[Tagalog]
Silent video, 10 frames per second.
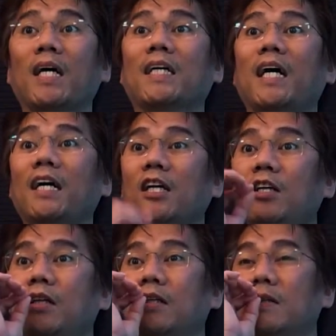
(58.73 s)
Pagka
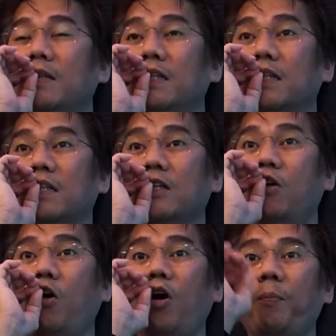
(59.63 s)

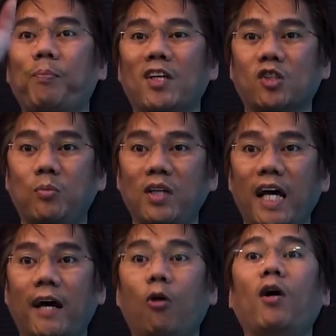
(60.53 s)
kinokonfess mo
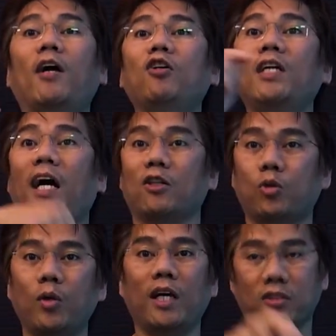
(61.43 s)
na kung ano
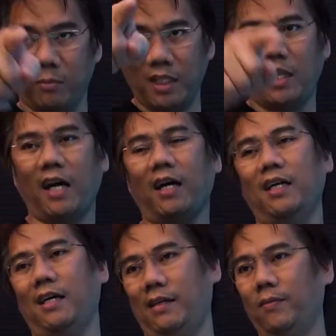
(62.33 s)
nakasulat, tumanda ka
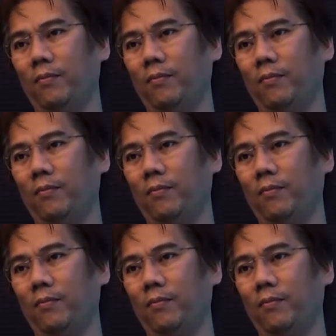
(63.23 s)
na.